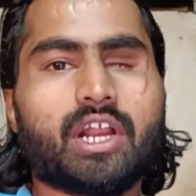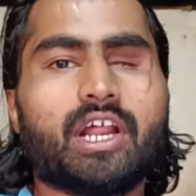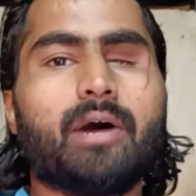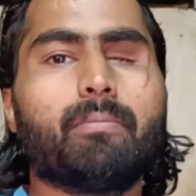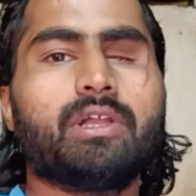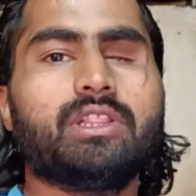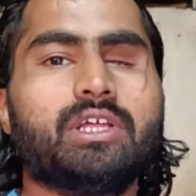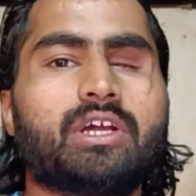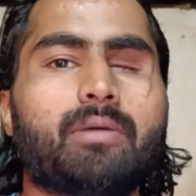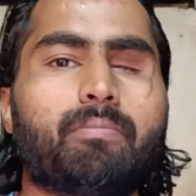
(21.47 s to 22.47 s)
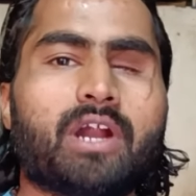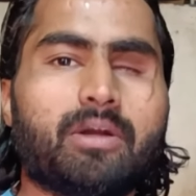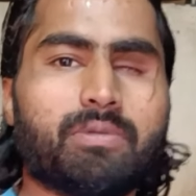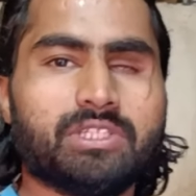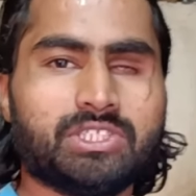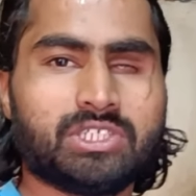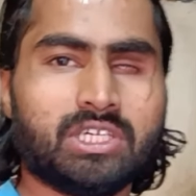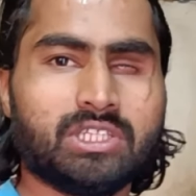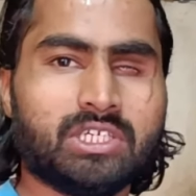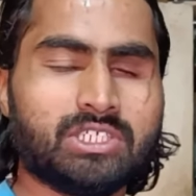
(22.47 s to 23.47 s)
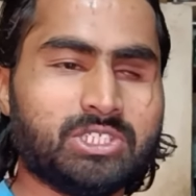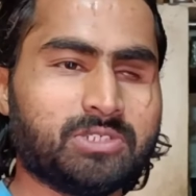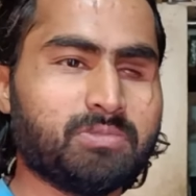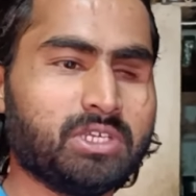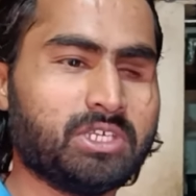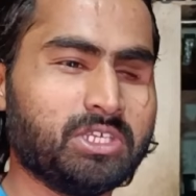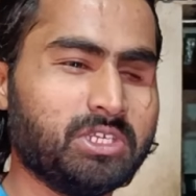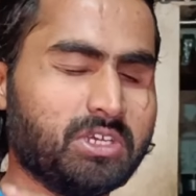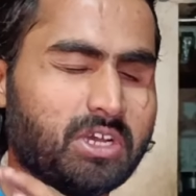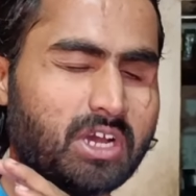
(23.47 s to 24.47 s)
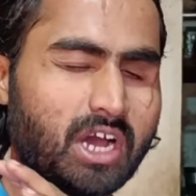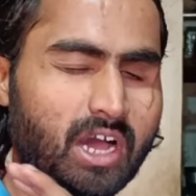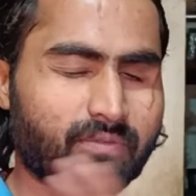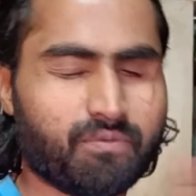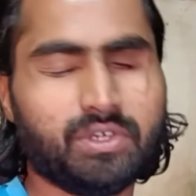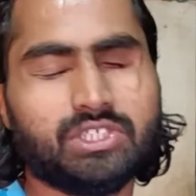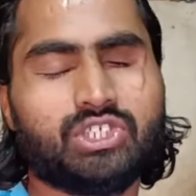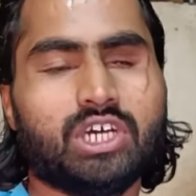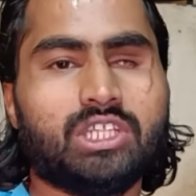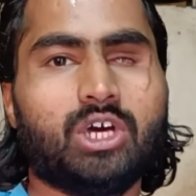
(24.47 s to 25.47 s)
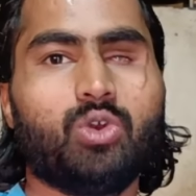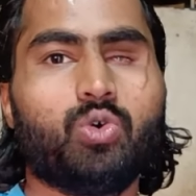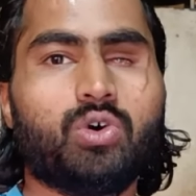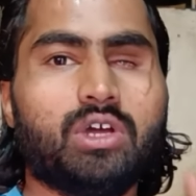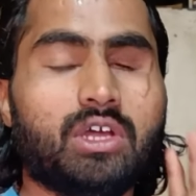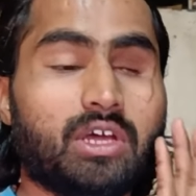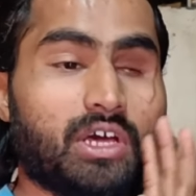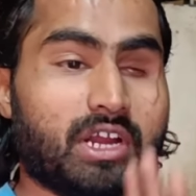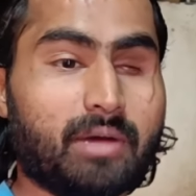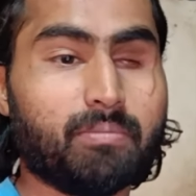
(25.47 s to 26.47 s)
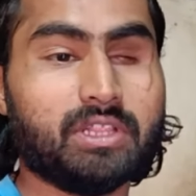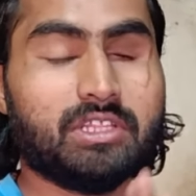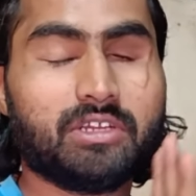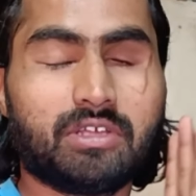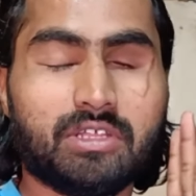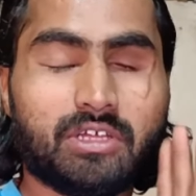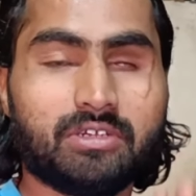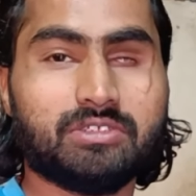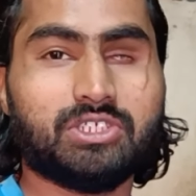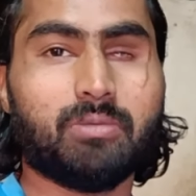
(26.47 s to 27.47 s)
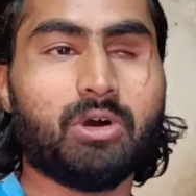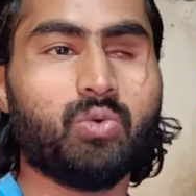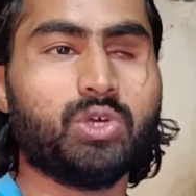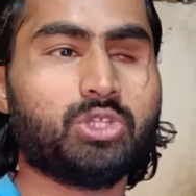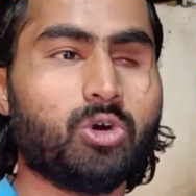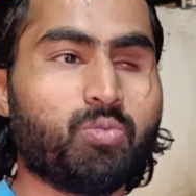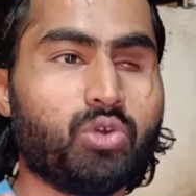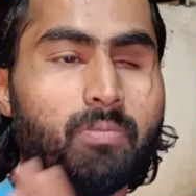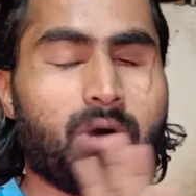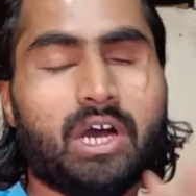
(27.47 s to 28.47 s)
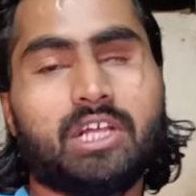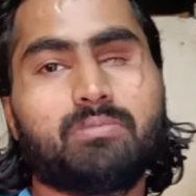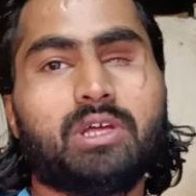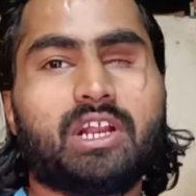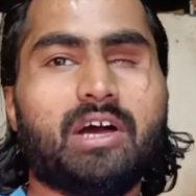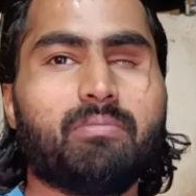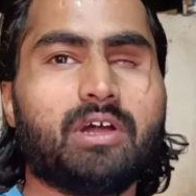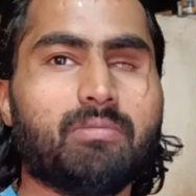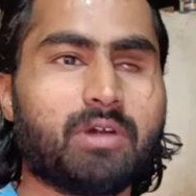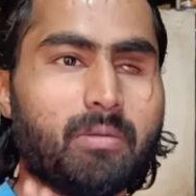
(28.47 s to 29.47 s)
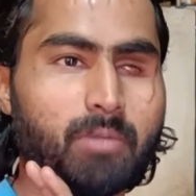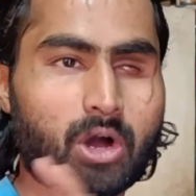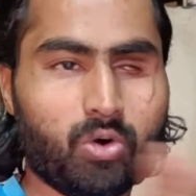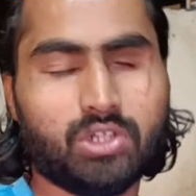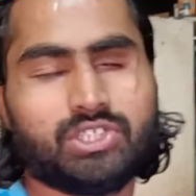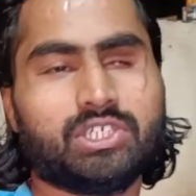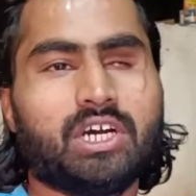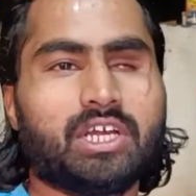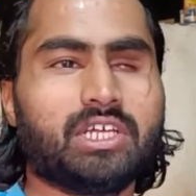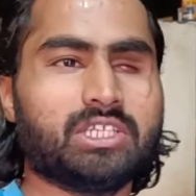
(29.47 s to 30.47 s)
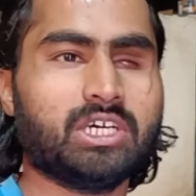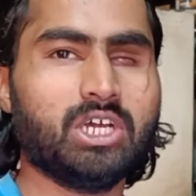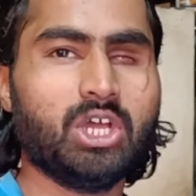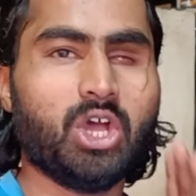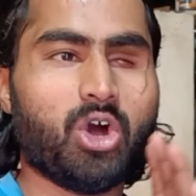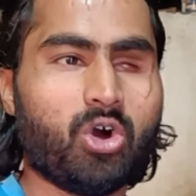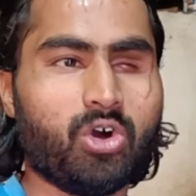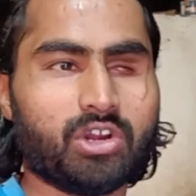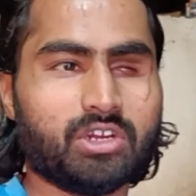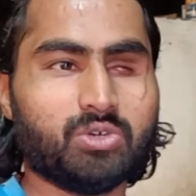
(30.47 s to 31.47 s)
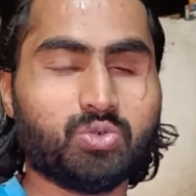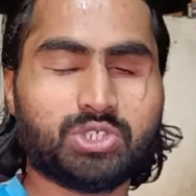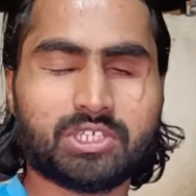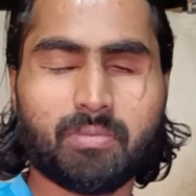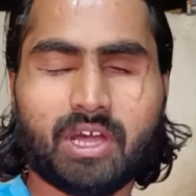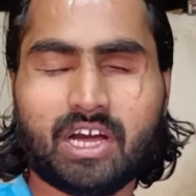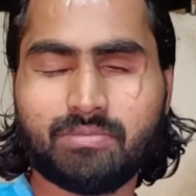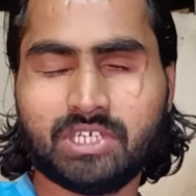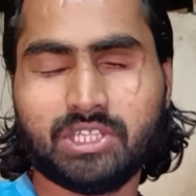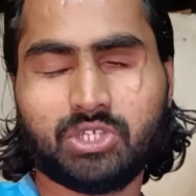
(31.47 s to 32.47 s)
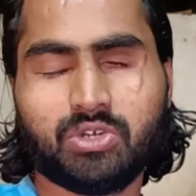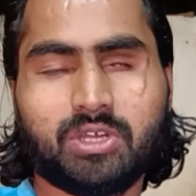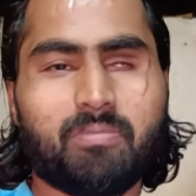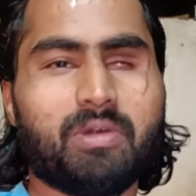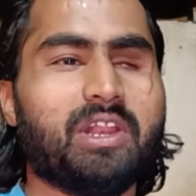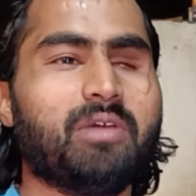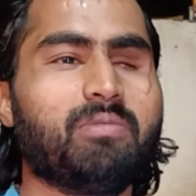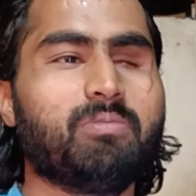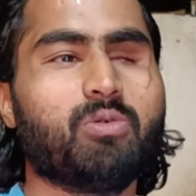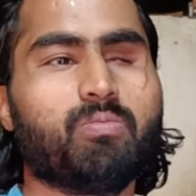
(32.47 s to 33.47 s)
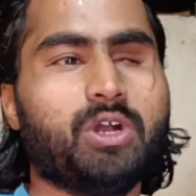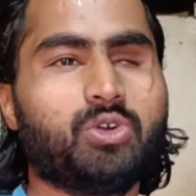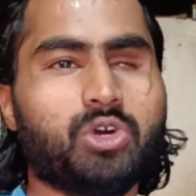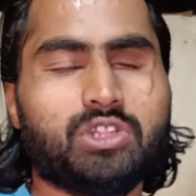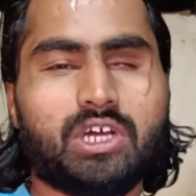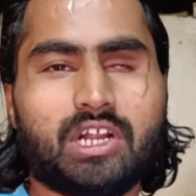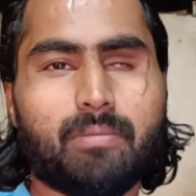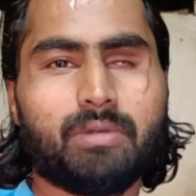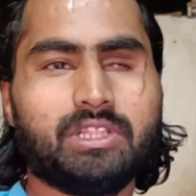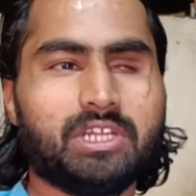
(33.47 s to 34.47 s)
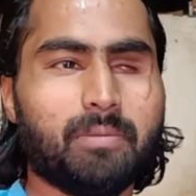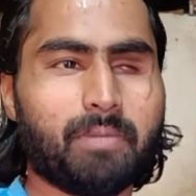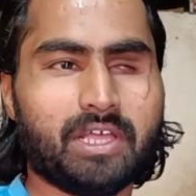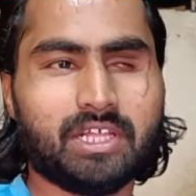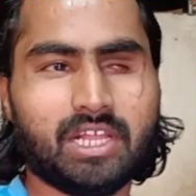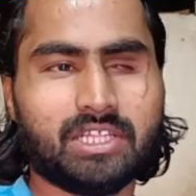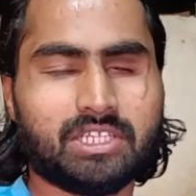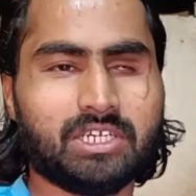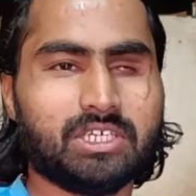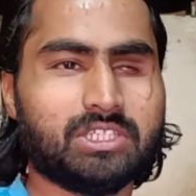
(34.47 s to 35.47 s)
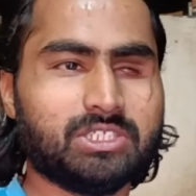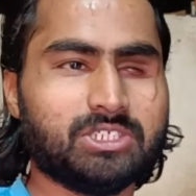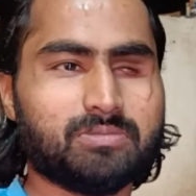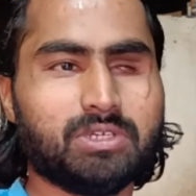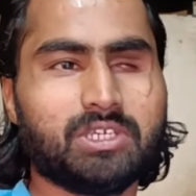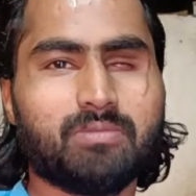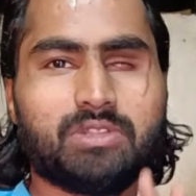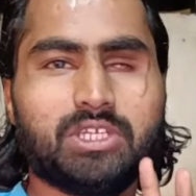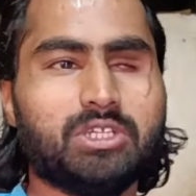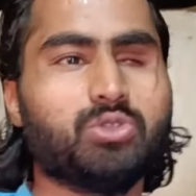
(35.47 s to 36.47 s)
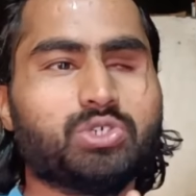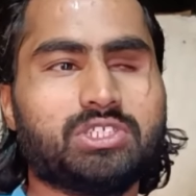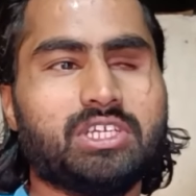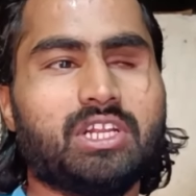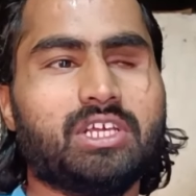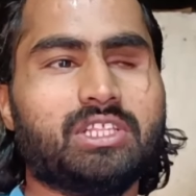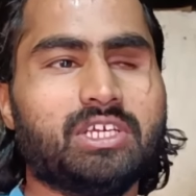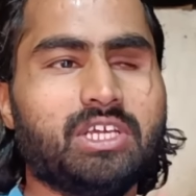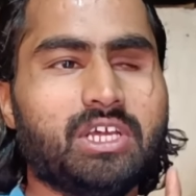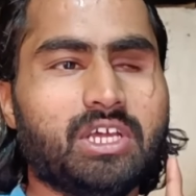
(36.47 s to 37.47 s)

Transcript: राम मंदिर का प्राण प्रतिष्ठान था जिसमें कि काफ़ी ज़्यादा लोग राम मंदिर के इधर जमा हुए थे और पूरे भारत में राम नाम का माहौल छा गया था और उस समय आप जानते रहेंगे मैंने भी मुंबई टू अयोध्या राम मंदिर की पैदल यात्रा की थी जिसमें कि हम तीन दोस्त निकले थे